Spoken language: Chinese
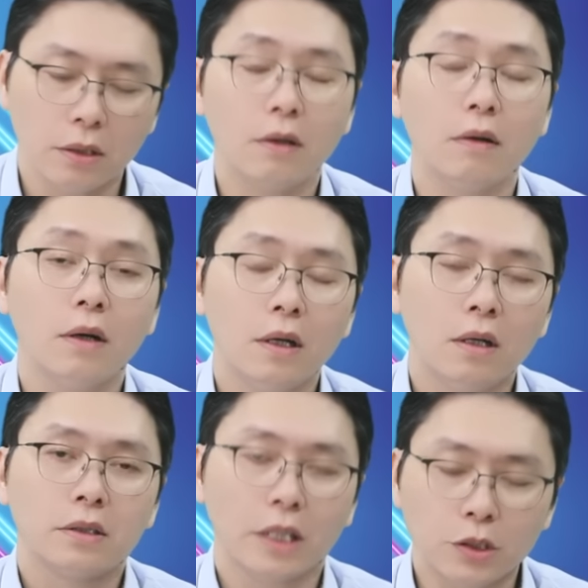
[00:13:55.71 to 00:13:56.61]
嗯，
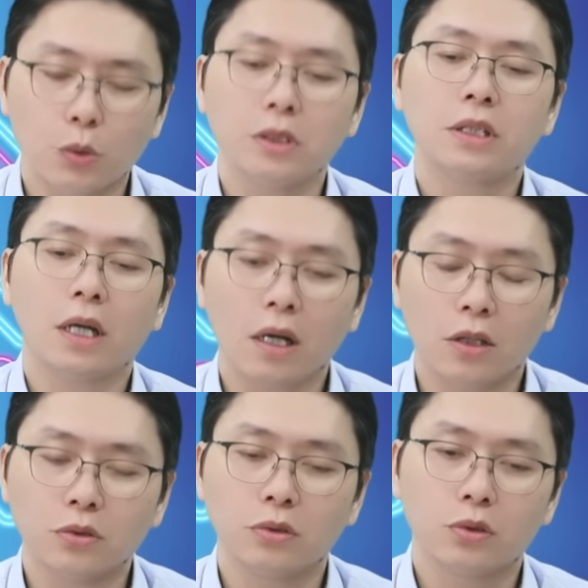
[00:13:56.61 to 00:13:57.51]
但是我是要告
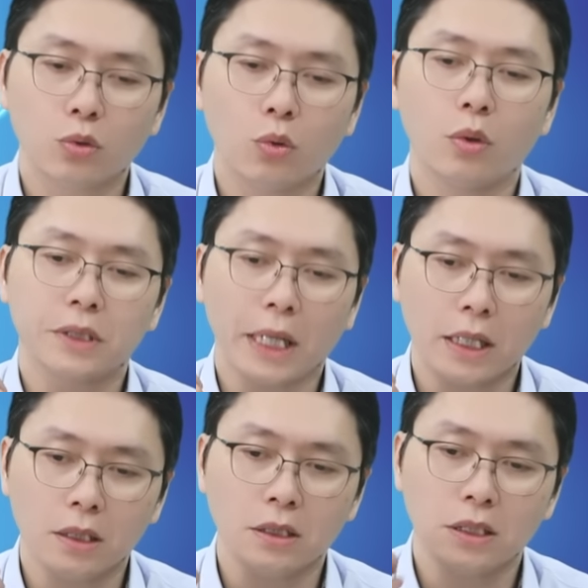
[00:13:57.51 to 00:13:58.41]
诉你，就是说我在
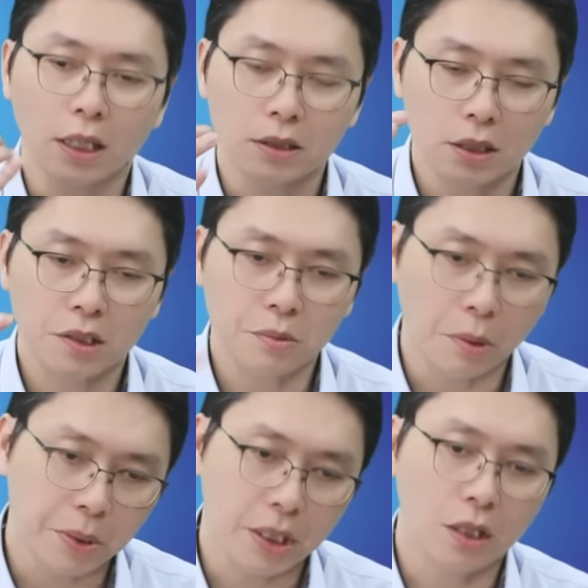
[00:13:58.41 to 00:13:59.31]
跟你讲这些基本面，